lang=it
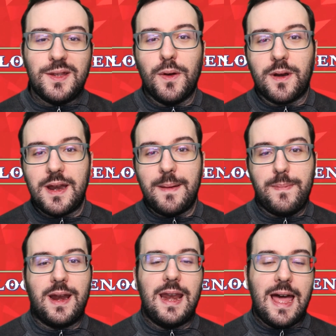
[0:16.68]
si torna a
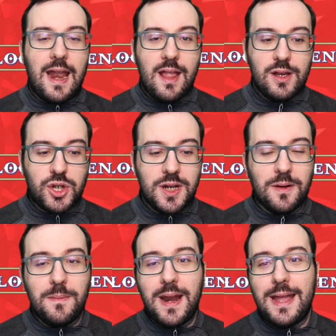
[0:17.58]
parlare del
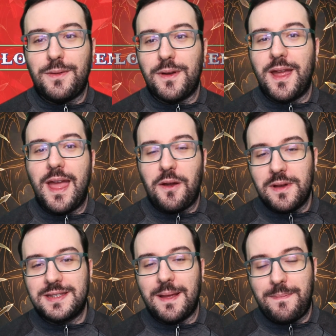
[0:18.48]
ciclo bretone e
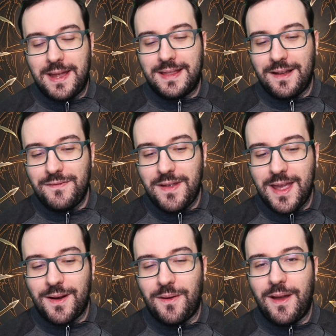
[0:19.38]
questa per
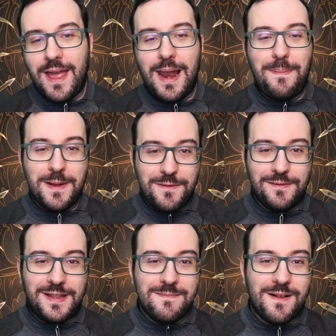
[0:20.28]
davvero è la
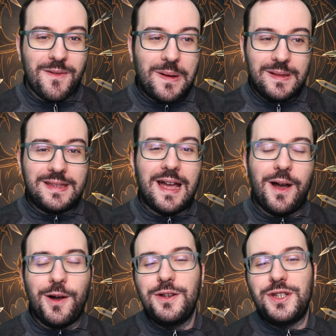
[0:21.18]
penultima volta.
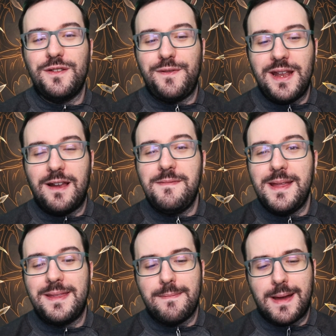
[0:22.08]
Oggi
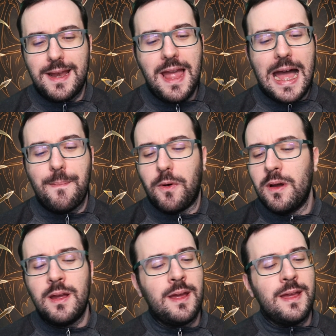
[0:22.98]
finalmente
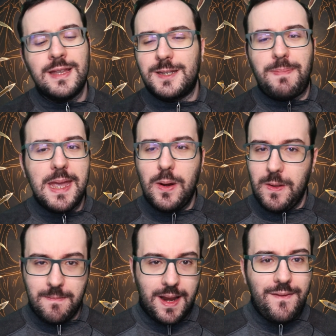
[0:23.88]
parliamo Spero
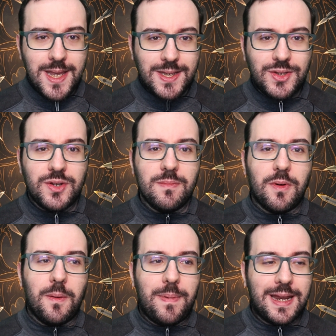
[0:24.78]
in
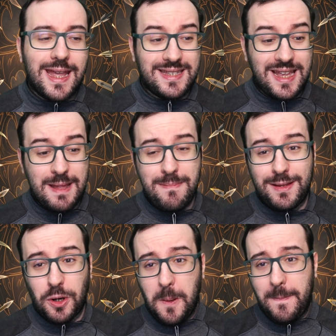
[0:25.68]
brevissimo perché
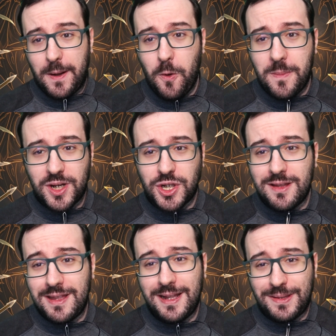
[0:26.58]
sarebbe troppa roba
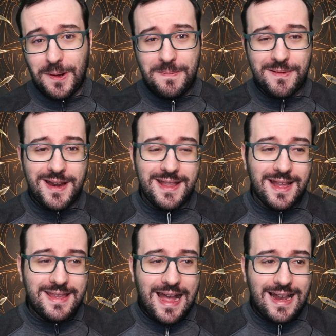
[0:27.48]
scendere troppo nei
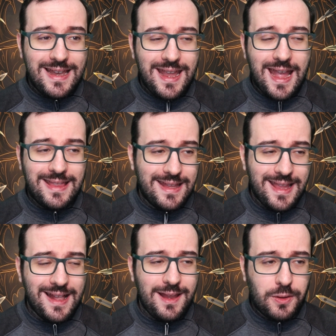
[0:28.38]
dettagli e
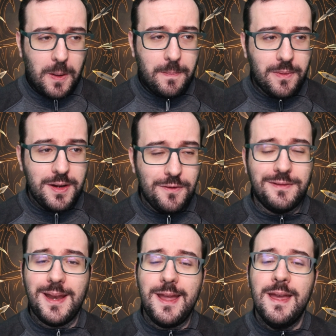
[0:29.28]
dettagli troppo
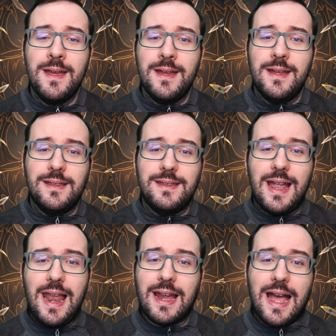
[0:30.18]
inutili
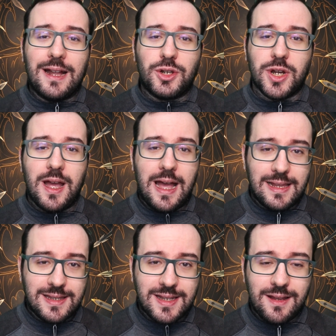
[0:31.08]
della caccia
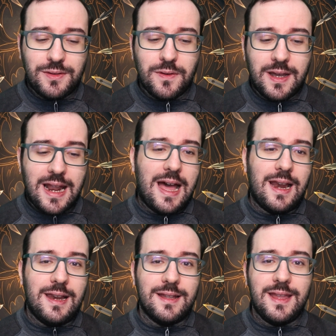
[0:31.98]
al santo
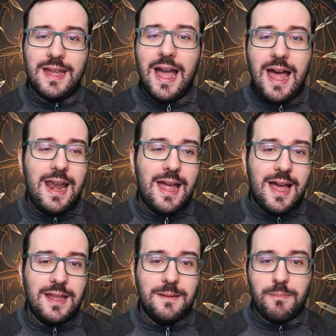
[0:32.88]
graal di
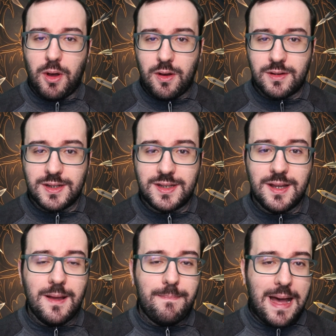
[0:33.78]
Galad,
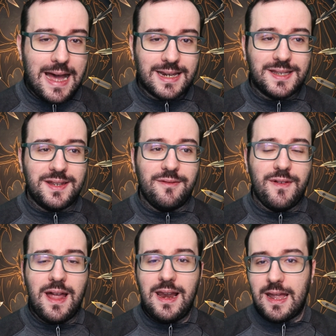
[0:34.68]
Bors,
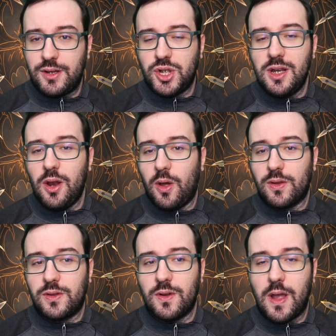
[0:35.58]
Parsifal,
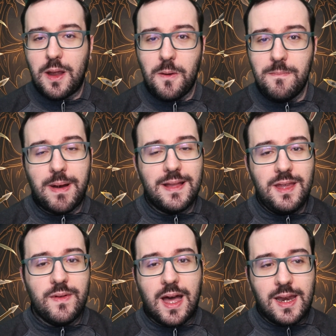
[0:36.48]
Lancillotto e
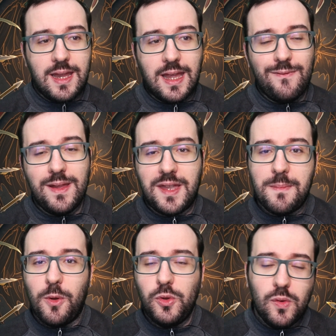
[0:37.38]
compagni vari che
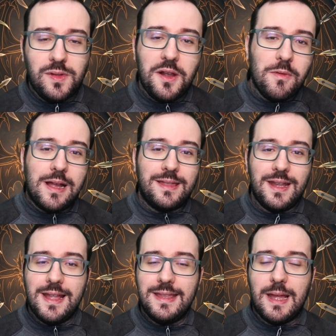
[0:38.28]
vedremo tutti
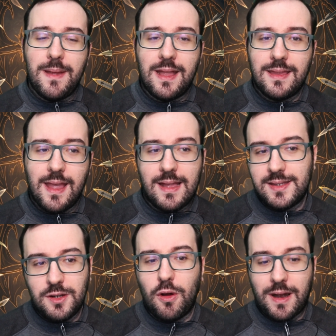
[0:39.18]
quanti lentamente,
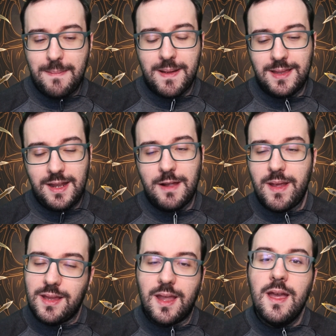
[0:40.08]
anzi no,
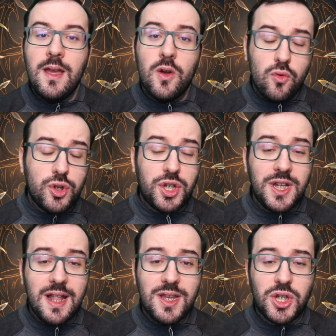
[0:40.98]
repentinamente,
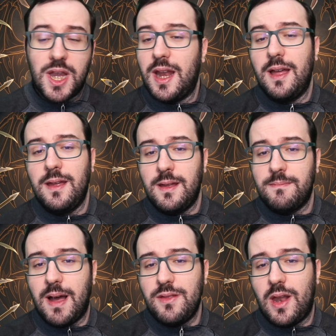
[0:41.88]
uscire di scena.
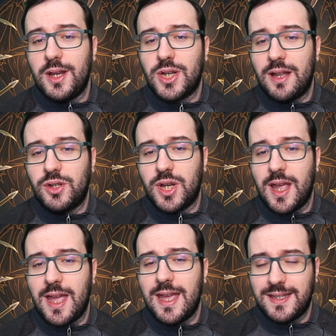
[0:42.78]
Bando alle
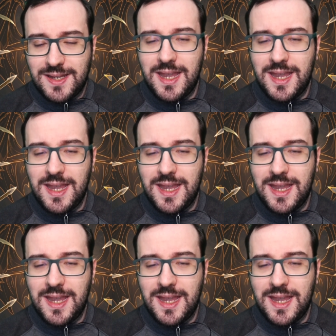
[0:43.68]
ciance,